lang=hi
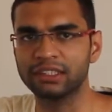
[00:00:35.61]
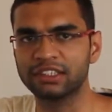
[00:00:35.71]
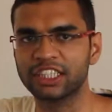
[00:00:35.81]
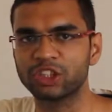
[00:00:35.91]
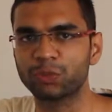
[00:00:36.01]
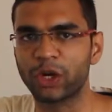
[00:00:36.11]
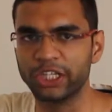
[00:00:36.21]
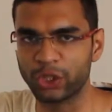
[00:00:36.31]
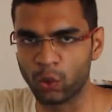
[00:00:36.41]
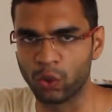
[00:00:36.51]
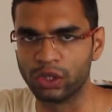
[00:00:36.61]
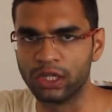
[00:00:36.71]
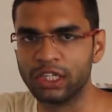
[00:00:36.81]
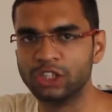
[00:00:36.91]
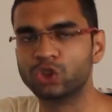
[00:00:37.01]

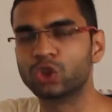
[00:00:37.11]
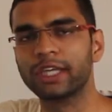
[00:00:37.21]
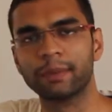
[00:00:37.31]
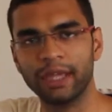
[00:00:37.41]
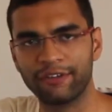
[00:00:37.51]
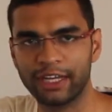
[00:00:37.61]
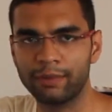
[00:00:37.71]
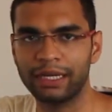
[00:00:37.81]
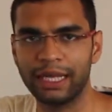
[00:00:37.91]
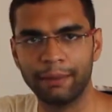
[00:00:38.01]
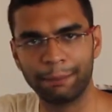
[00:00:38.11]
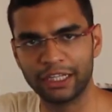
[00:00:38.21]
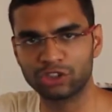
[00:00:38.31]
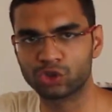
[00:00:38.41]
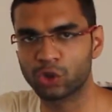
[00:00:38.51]
6.0 जो कि अभी अवेलेबल है
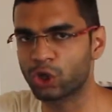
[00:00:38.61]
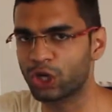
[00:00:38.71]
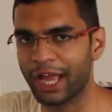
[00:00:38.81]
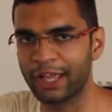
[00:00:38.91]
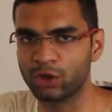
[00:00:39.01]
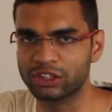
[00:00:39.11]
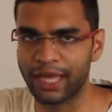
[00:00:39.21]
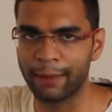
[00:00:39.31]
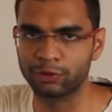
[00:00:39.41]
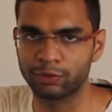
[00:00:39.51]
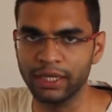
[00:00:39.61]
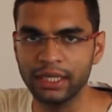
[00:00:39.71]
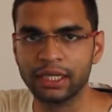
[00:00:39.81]
प्ले स्टोर और आईओएस एप्स में